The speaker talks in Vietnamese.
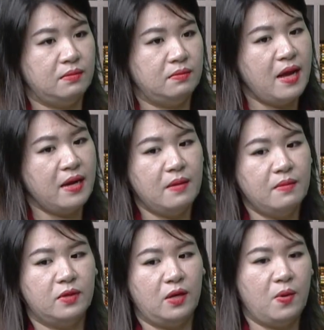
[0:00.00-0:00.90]
3
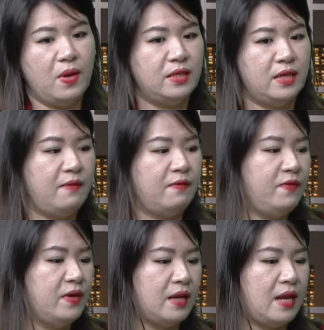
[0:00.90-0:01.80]
năm rồi lại quay trở lại với
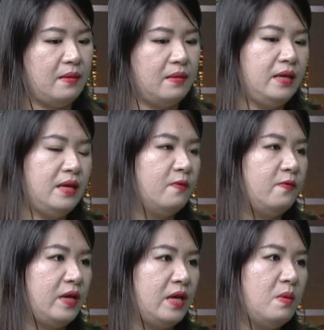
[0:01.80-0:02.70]
việc là lại đi học
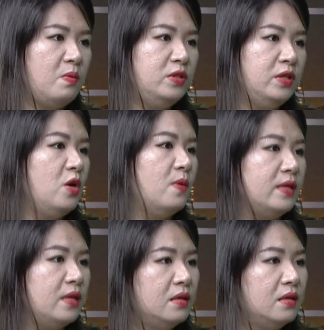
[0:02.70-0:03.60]
với cái mong muốn sở thích của
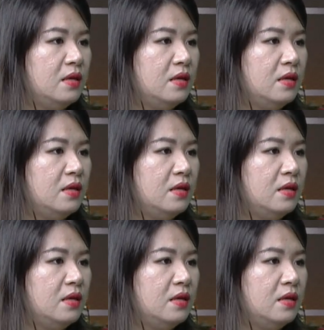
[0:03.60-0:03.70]
bản thân